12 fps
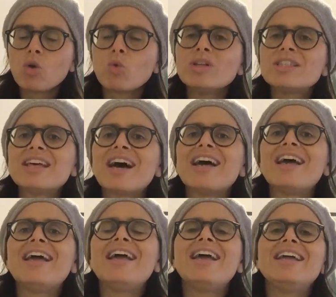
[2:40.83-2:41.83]
Questo
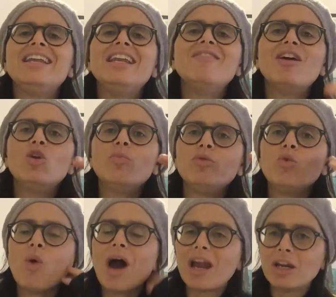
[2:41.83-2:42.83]
è il livello
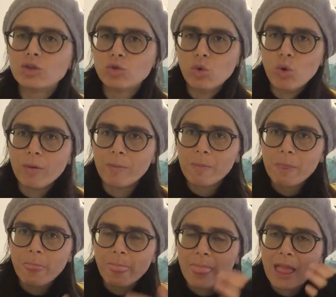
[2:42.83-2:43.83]
più alto
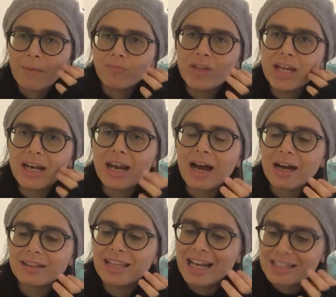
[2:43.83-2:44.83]

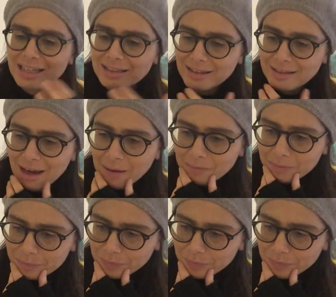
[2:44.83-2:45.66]
della, della santità.